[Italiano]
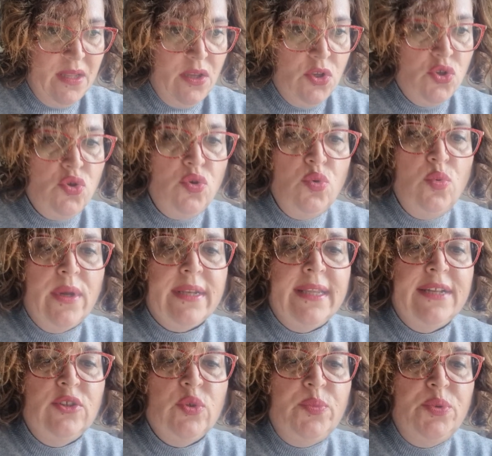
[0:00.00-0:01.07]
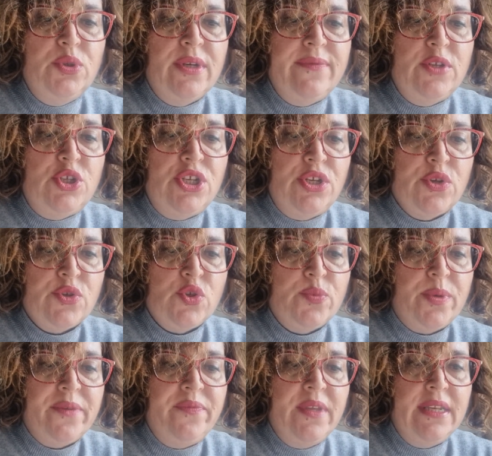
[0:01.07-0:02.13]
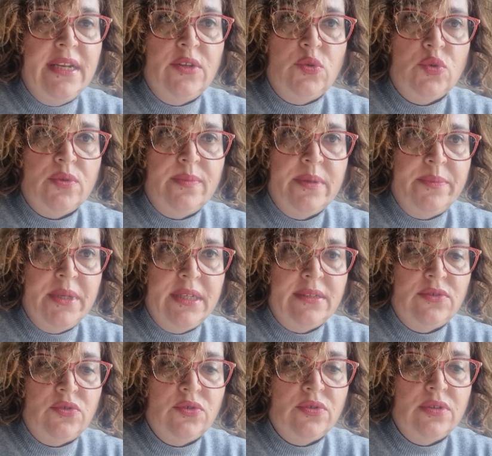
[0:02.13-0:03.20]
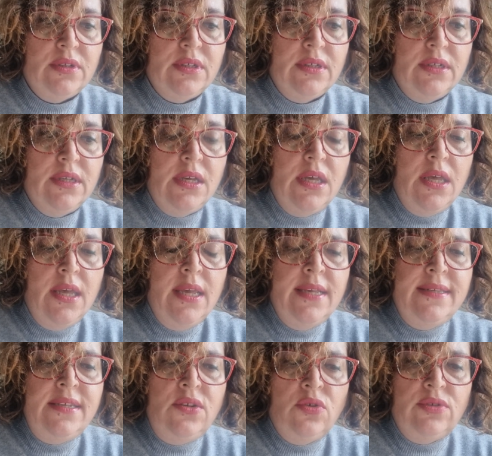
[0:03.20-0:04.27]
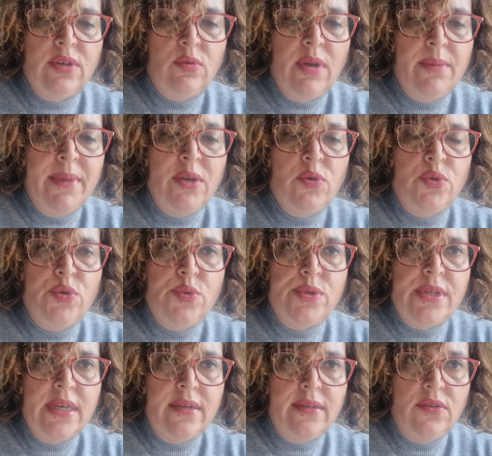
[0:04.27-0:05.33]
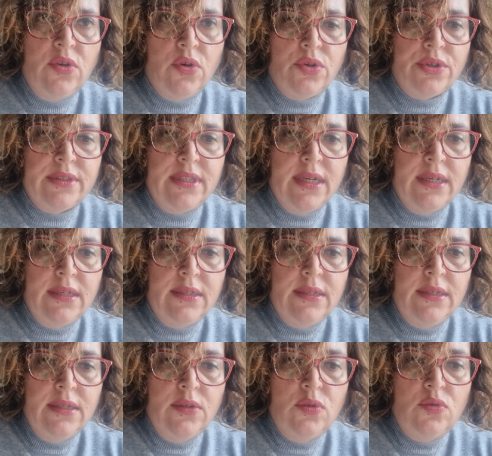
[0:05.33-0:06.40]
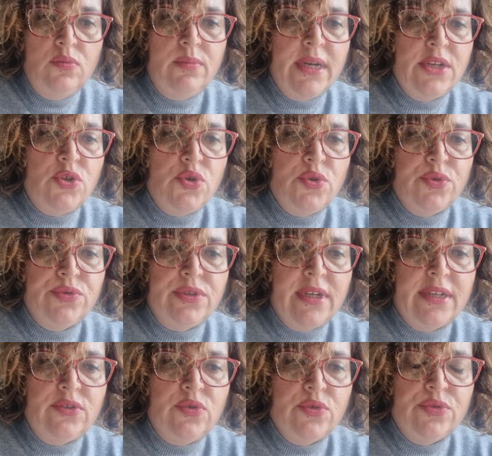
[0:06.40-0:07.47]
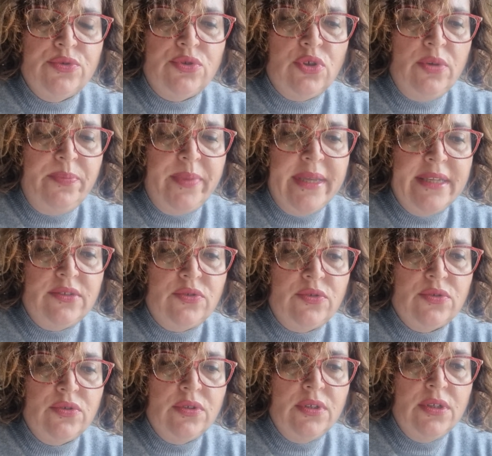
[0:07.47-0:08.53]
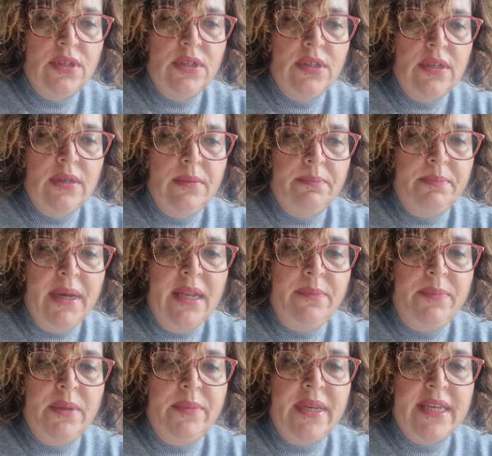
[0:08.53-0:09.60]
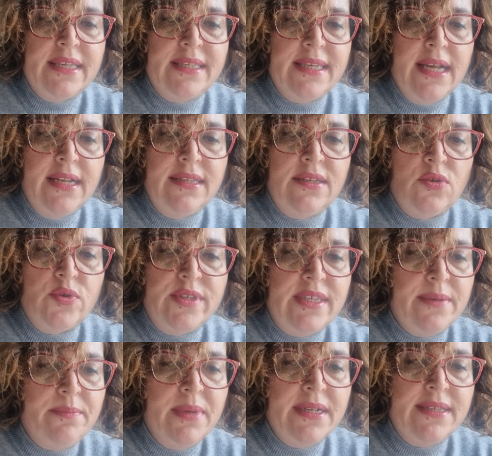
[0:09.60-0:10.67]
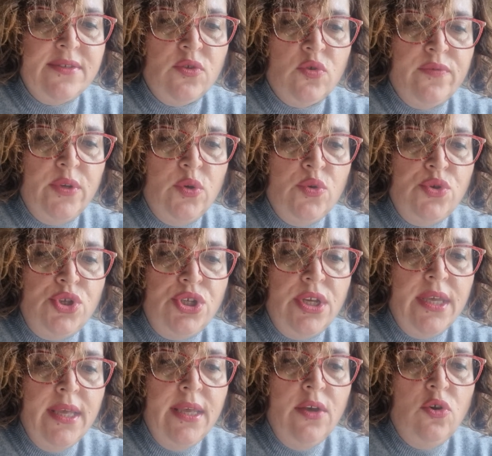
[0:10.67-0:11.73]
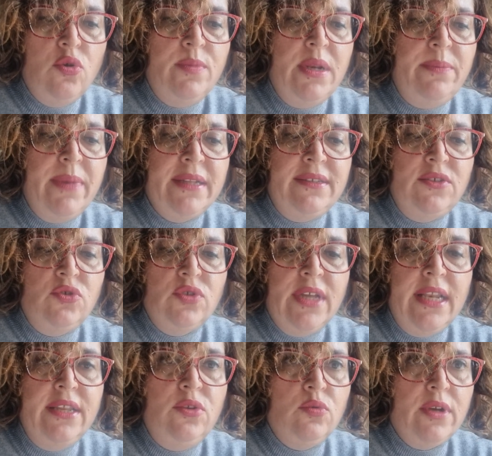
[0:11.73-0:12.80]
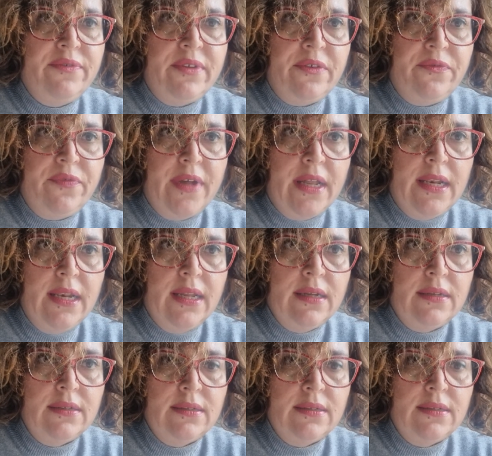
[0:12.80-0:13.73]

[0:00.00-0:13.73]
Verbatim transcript: Solo guardando più da vicino sopravviene il turbamento. Si nota una mano chiusa e ritorta, un braccio contratto contro il petto, palpebre che si alzano e si abbassano veloci come il battito d'ali di una farfalla.